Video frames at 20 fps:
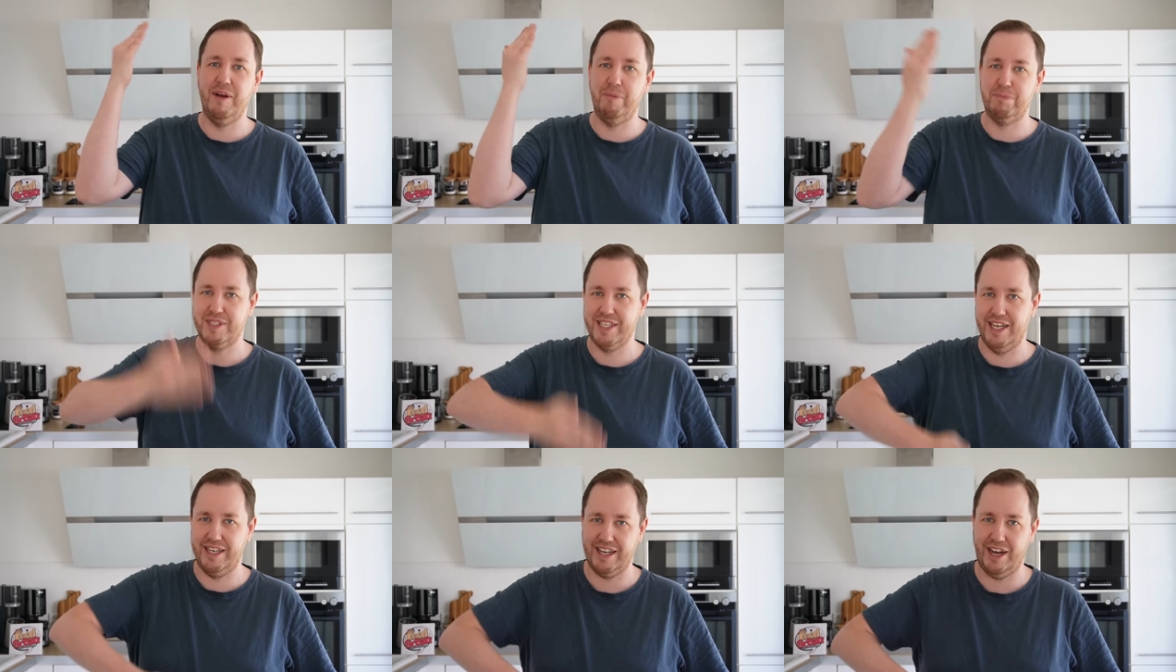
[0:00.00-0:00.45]

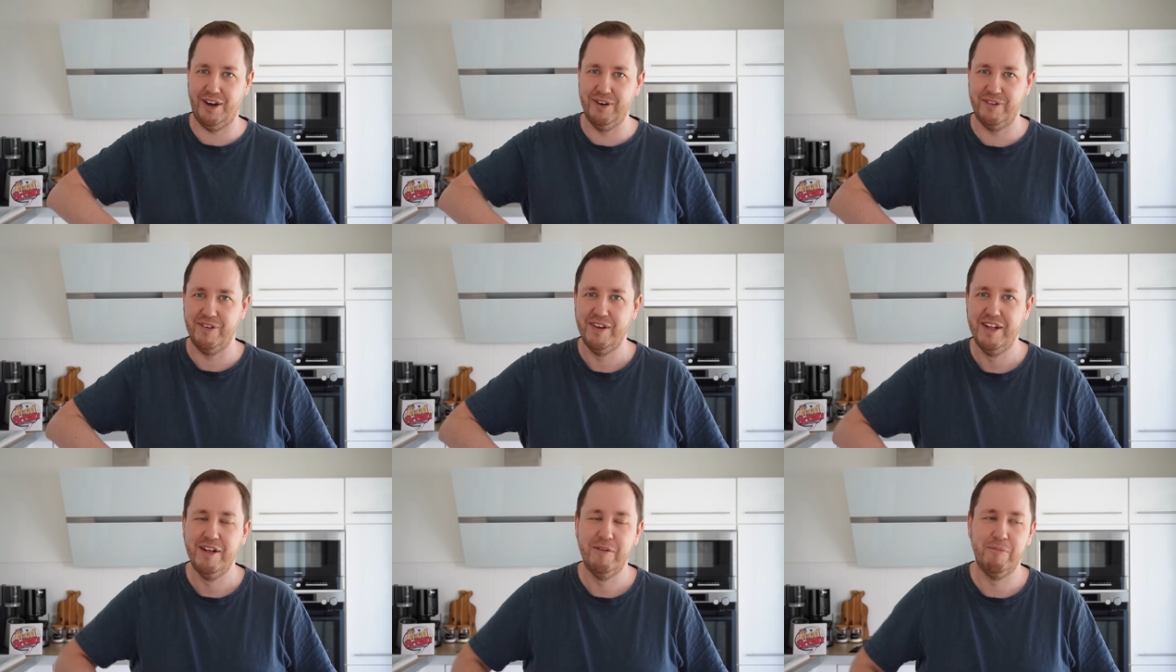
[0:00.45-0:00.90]
Website auch
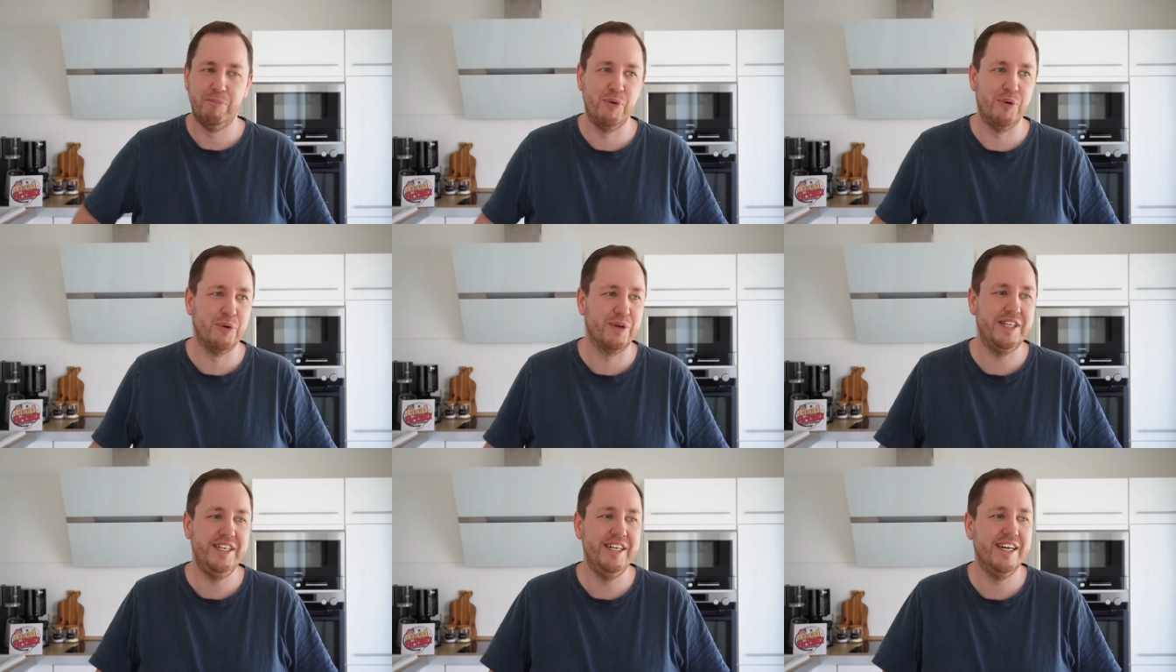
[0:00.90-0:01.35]

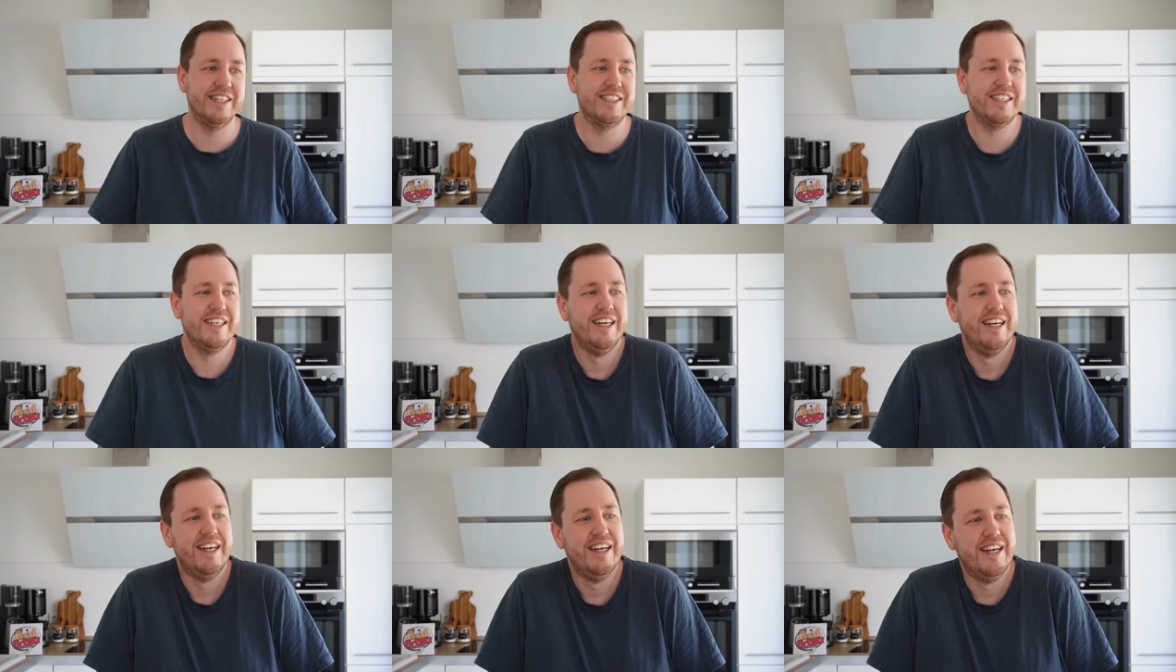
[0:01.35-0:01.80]
blockiert.
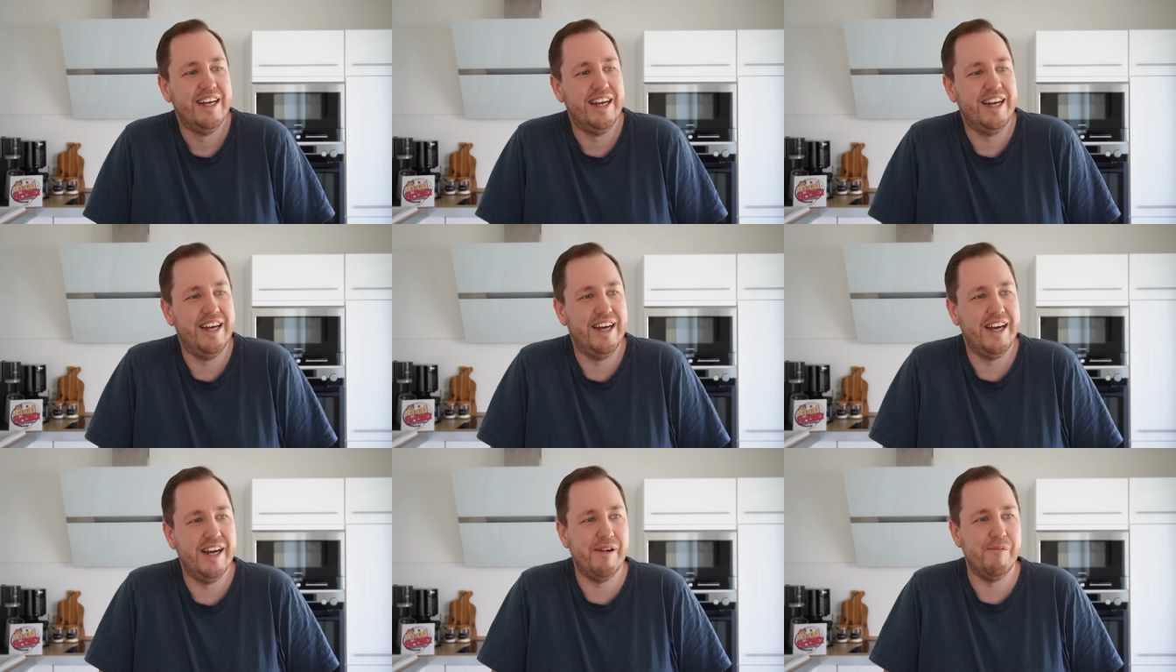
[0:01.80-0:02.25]

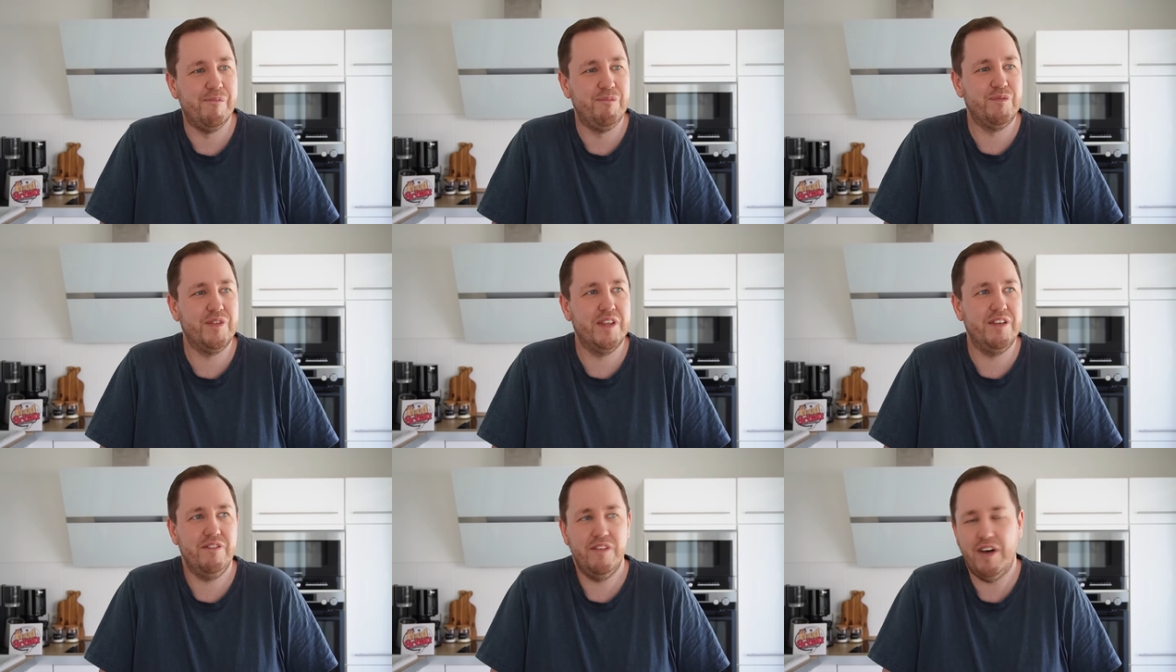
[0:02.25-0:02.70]

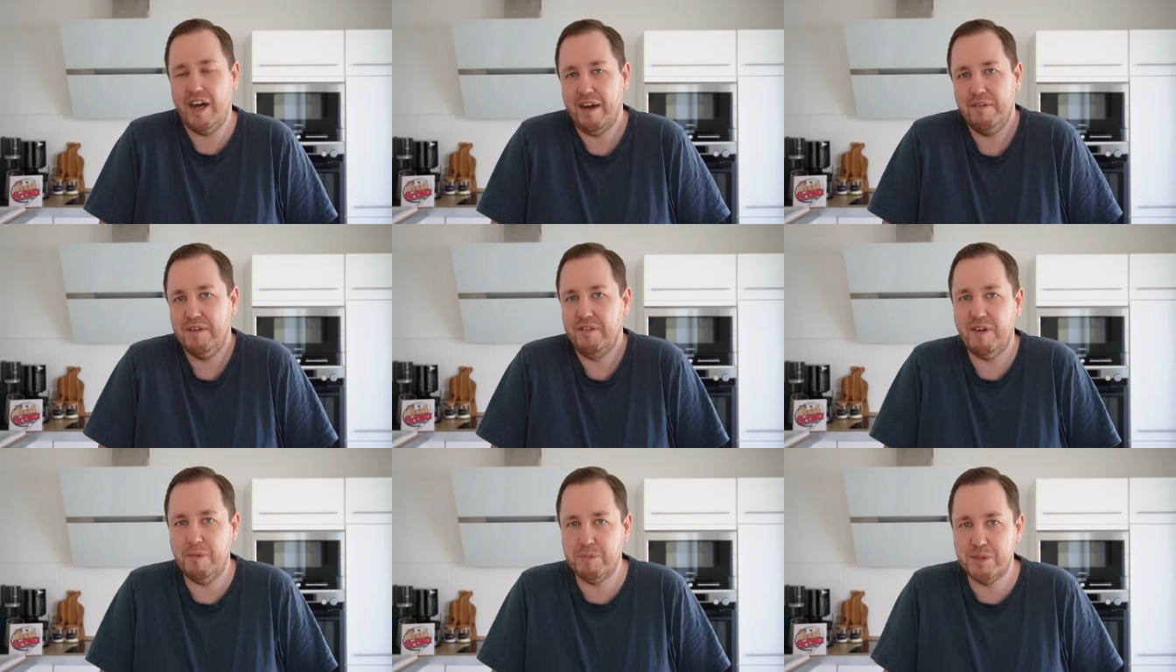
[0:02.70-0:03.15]
Ähm,
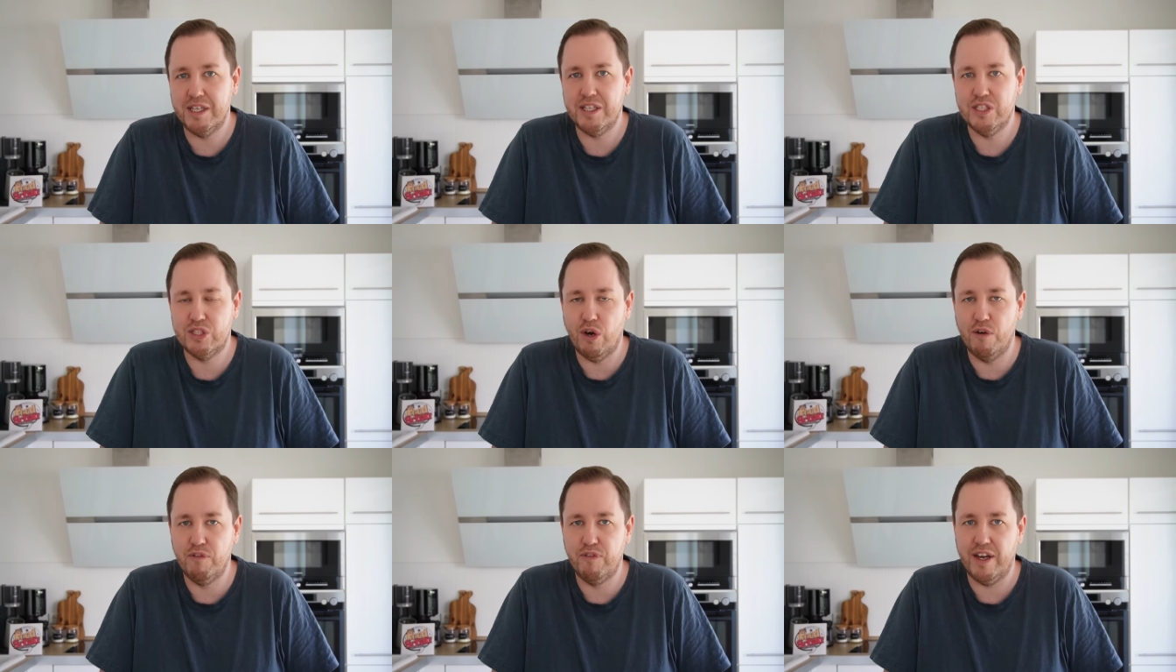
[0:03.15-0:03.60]
aber die Website
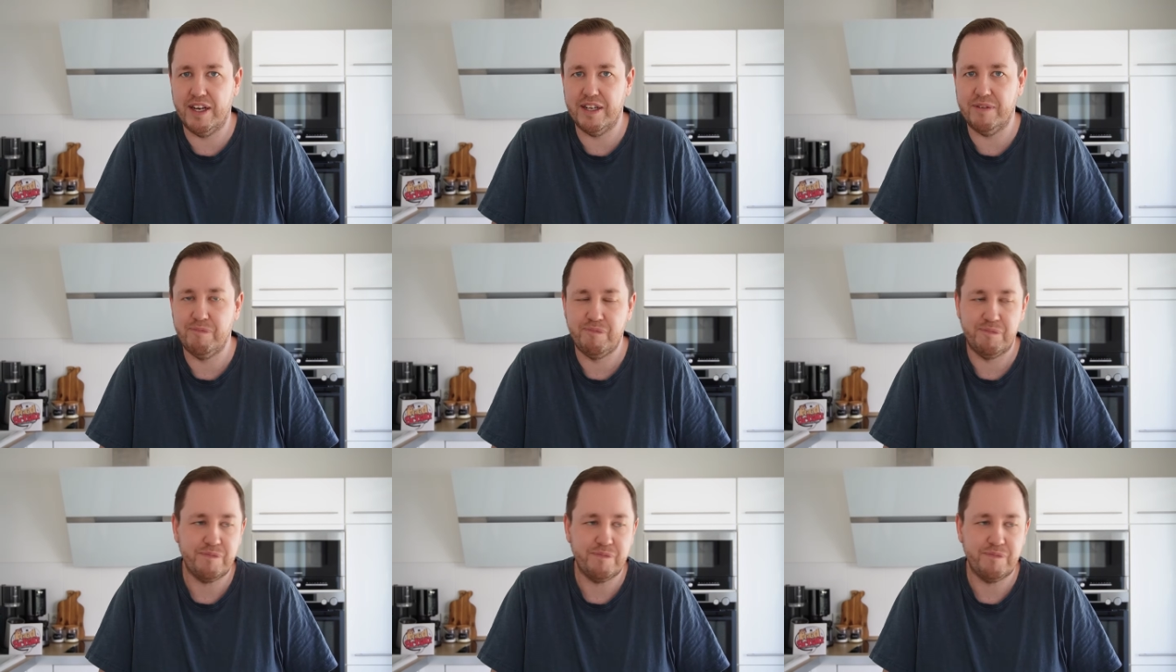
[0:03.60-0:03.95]
ist offline.